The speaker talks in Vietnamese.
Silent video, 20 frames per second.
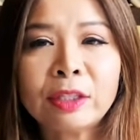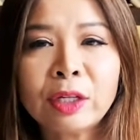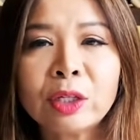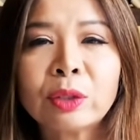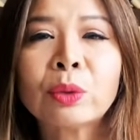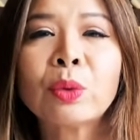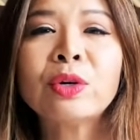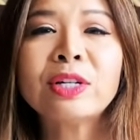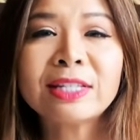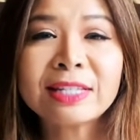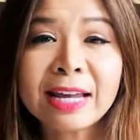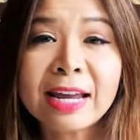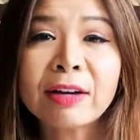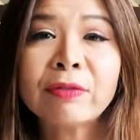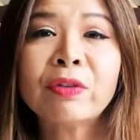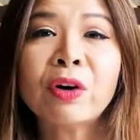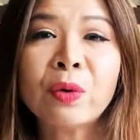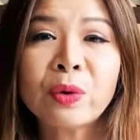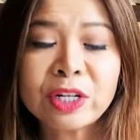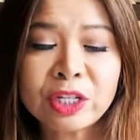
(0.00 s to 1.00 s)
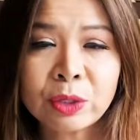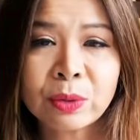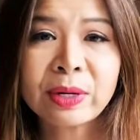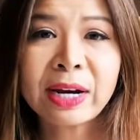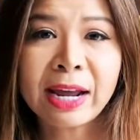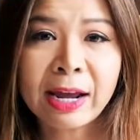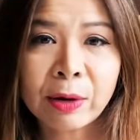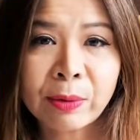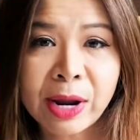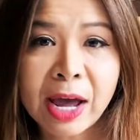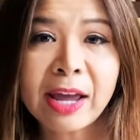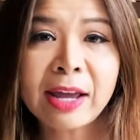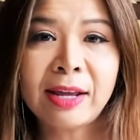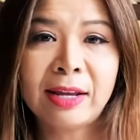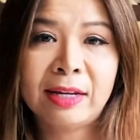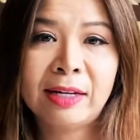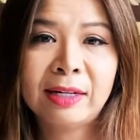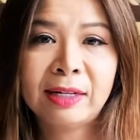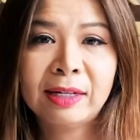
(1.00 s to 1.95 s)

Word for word: thì tôi sang vô ở chỗ nào đây?